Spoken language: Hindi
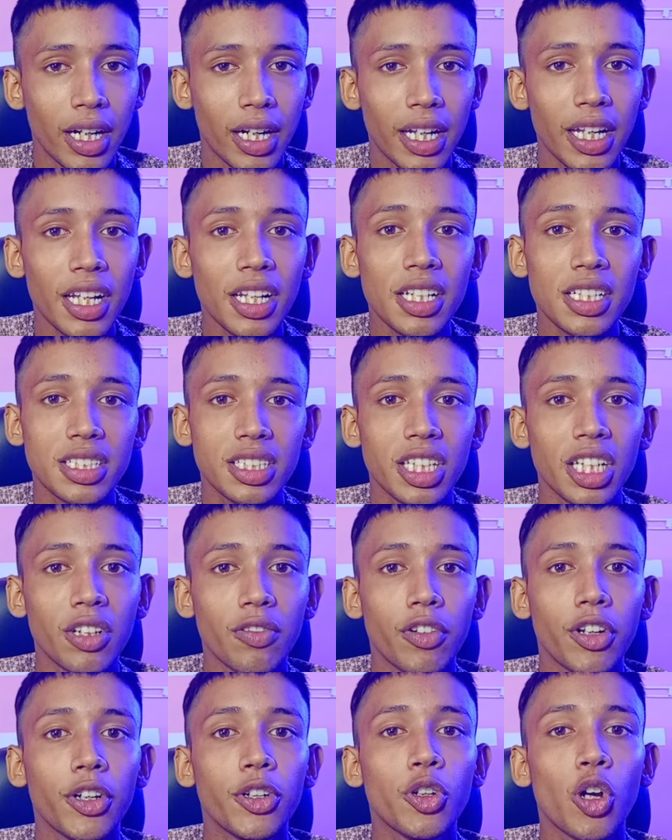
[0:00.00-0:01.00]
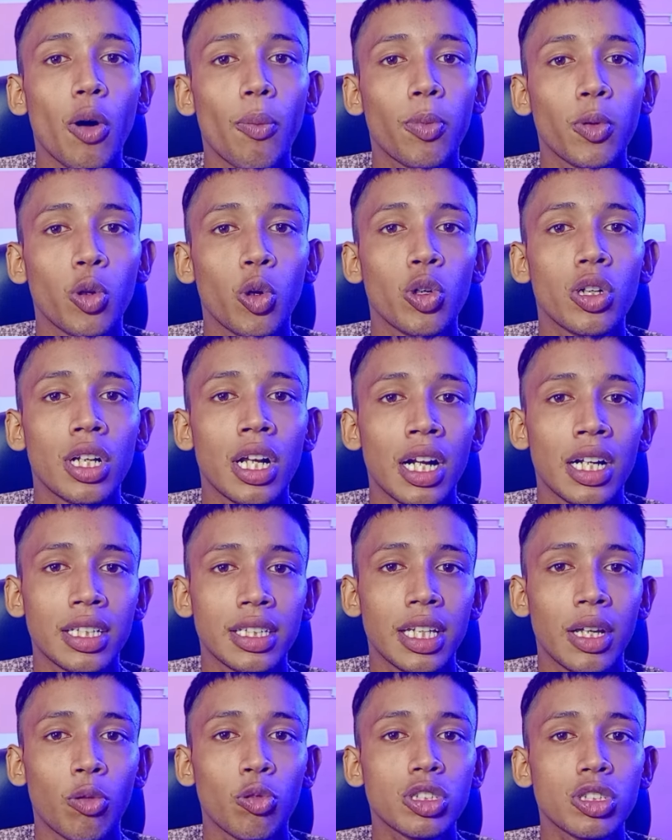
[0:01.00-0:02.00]
ग्रीन स्क्रीन वीडियो अपलोड
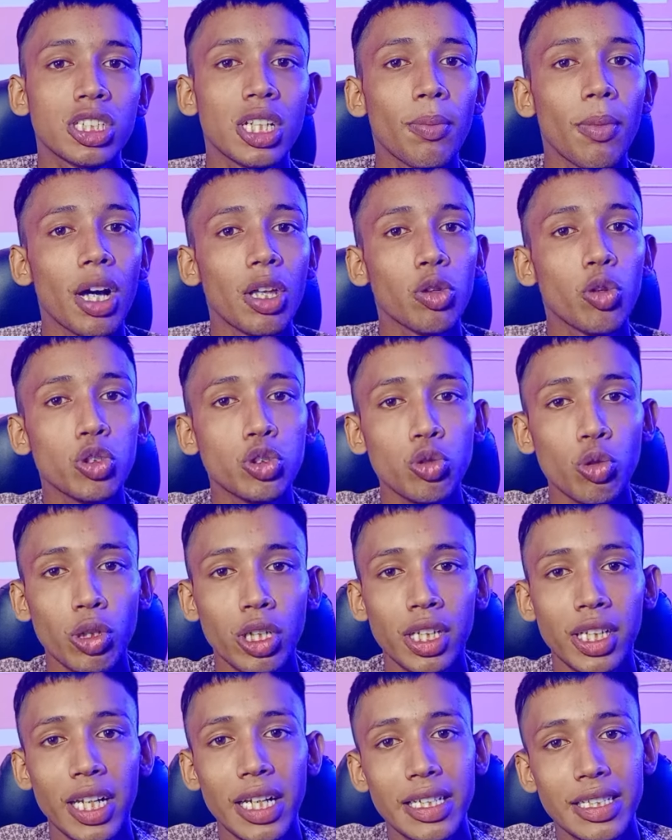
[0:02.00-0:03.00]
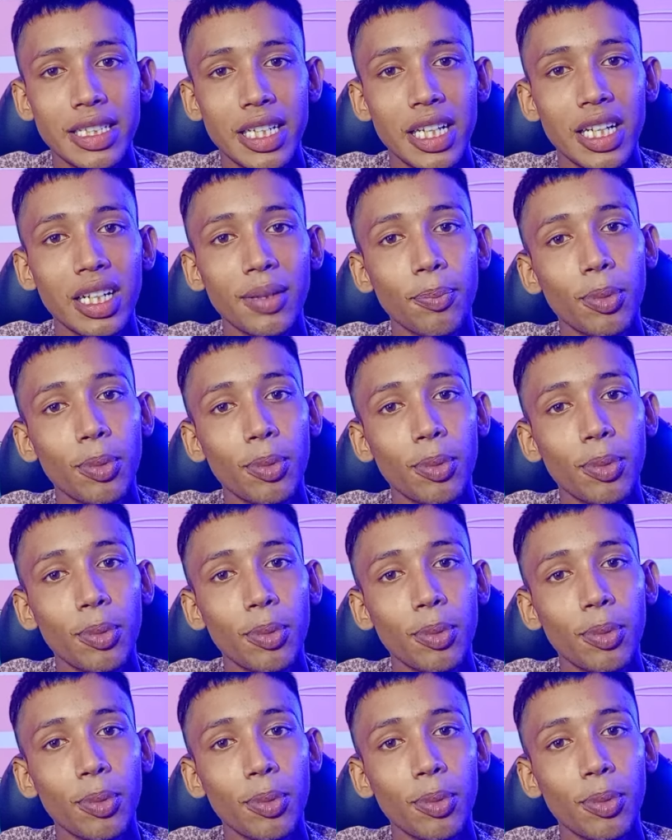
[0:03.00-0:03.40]
करते हैं उसके बाद दोस्तों इनके चैनल